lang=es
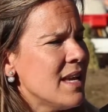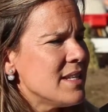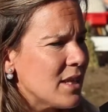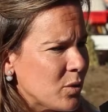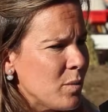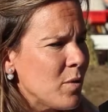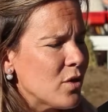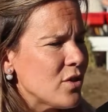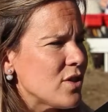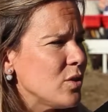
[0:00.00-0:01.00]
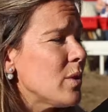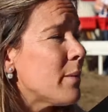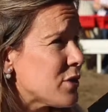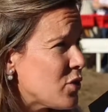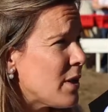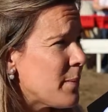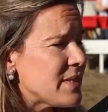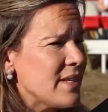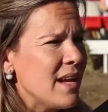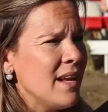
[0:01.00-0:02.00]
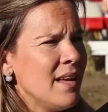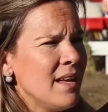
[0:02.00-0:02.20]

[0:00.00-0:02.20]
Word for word: Ya estuvimos conociendo una versión especial